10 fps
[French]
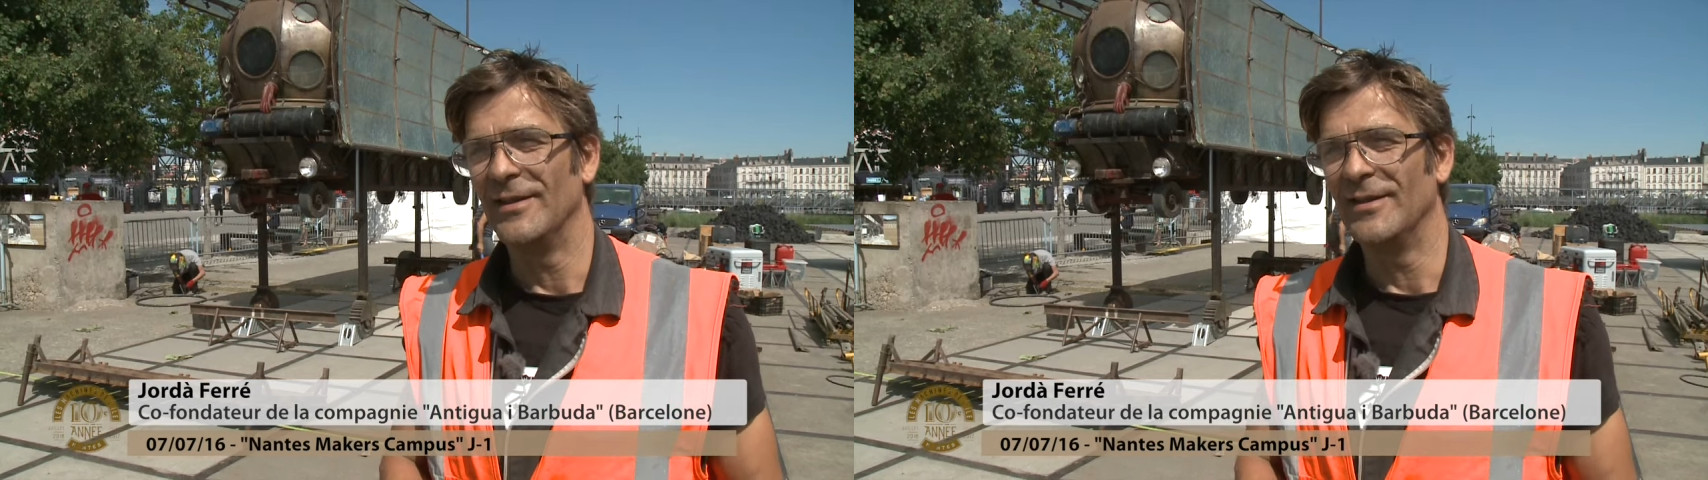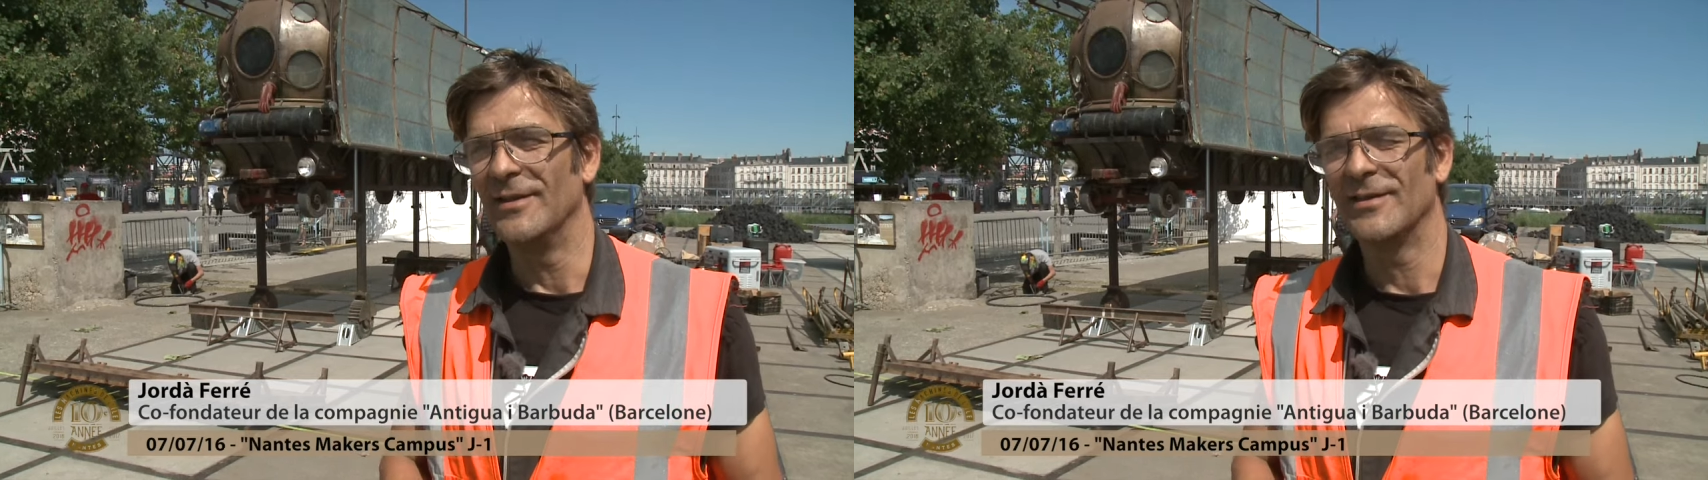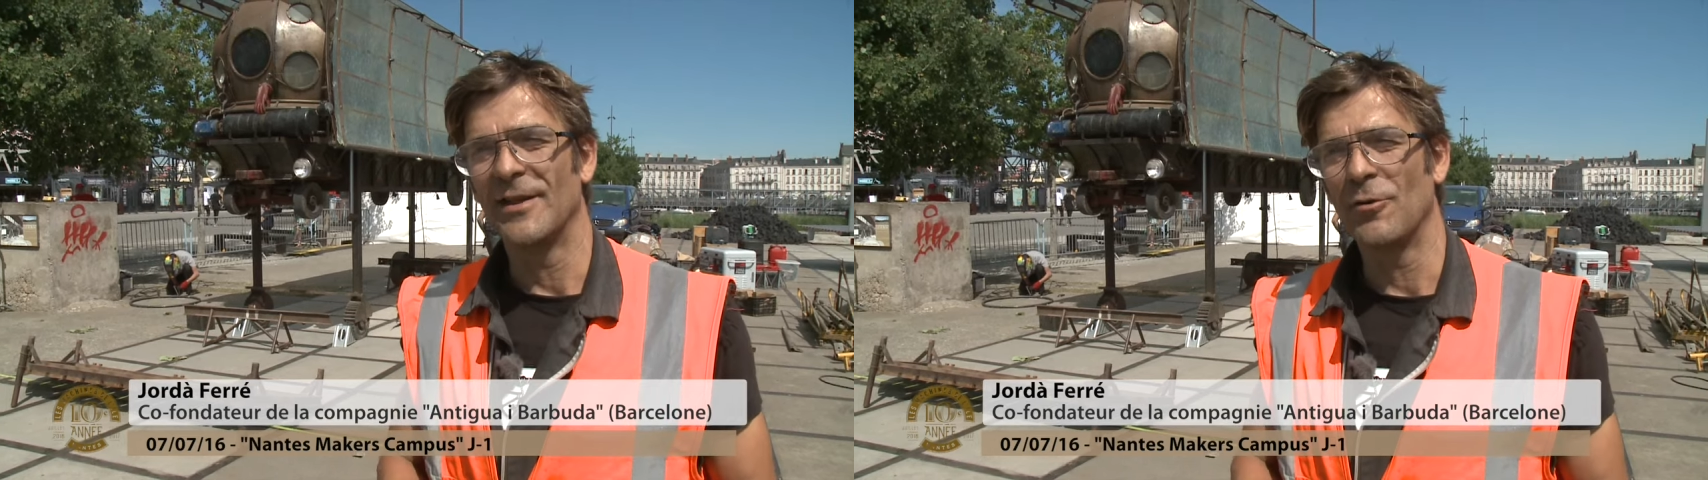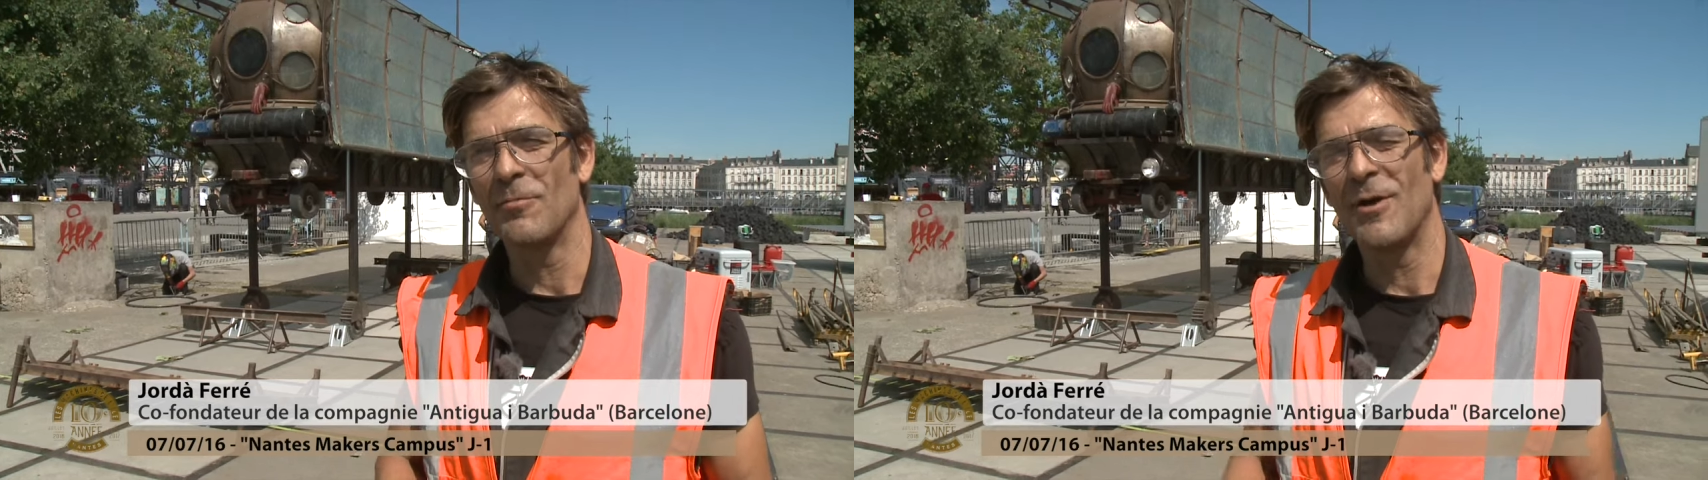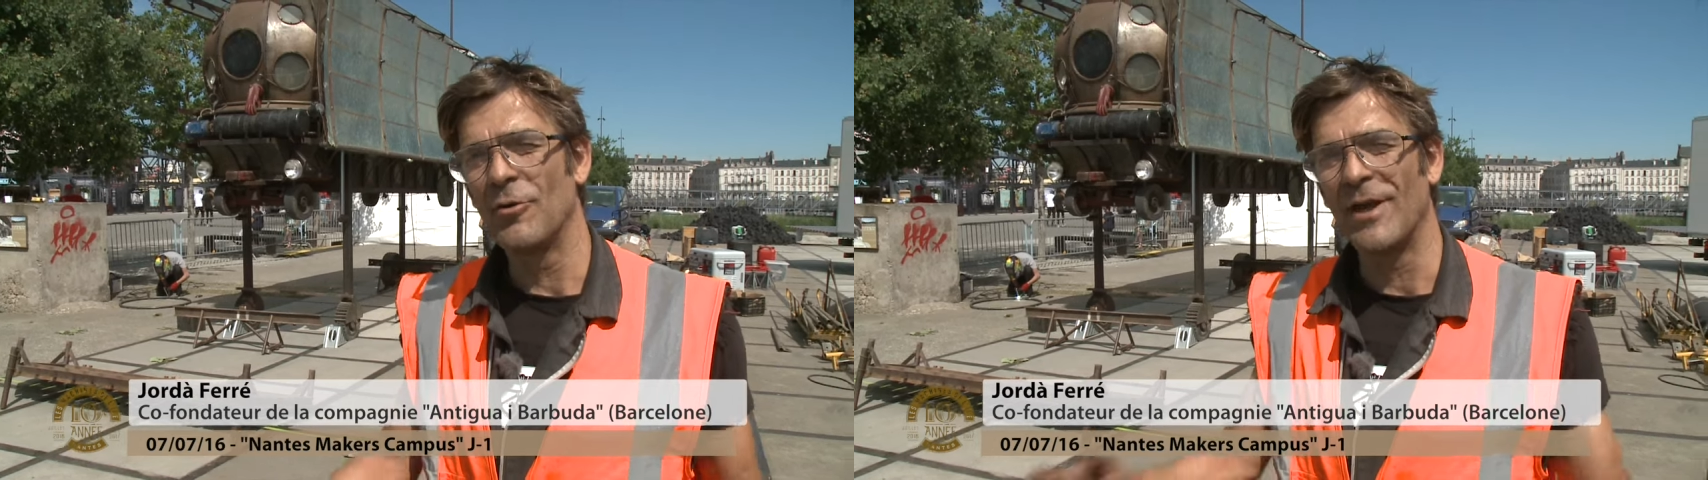c'est
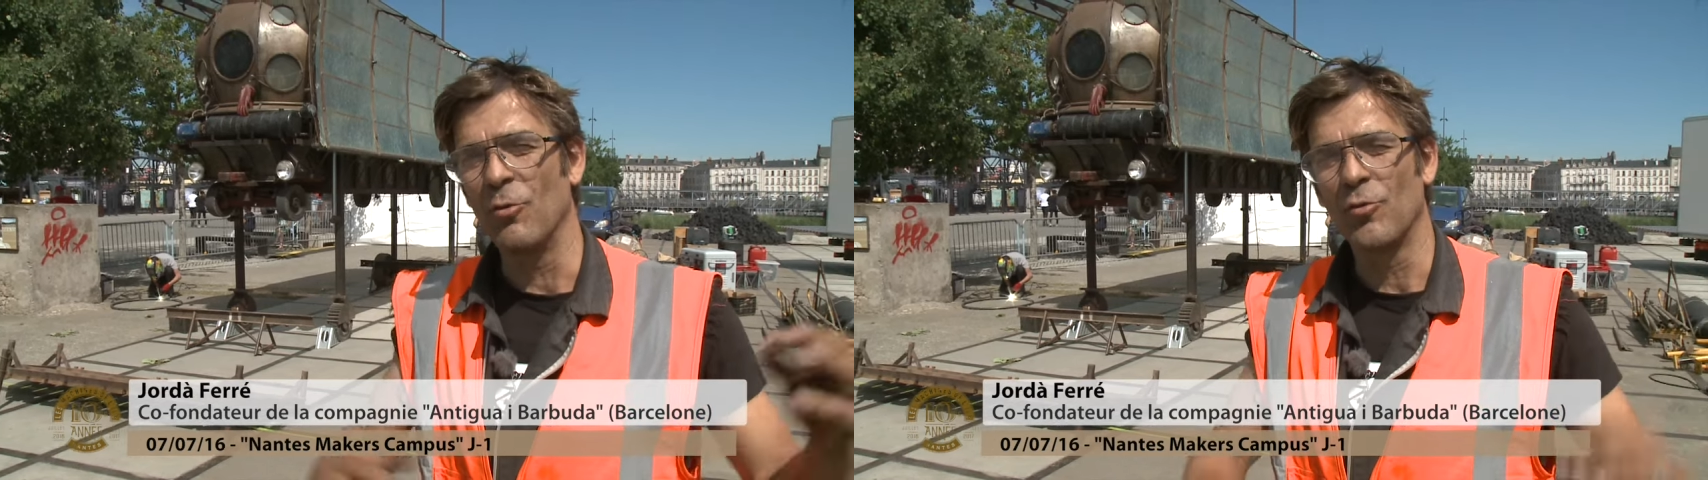normal, on a